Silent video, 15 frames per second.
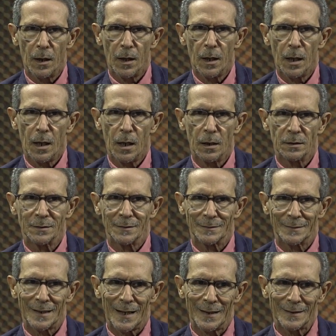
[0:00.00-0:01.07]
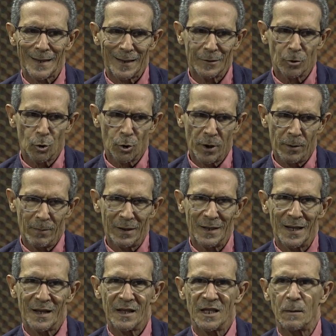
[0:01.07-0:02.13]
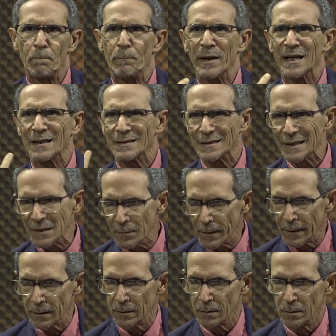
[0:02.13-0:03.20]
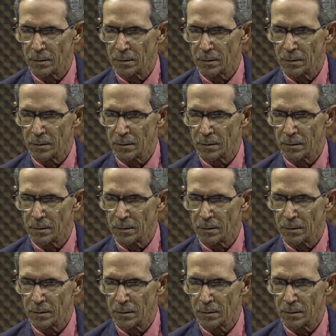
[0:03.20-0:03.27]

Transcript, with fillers: eh, tratando de manera despectiva,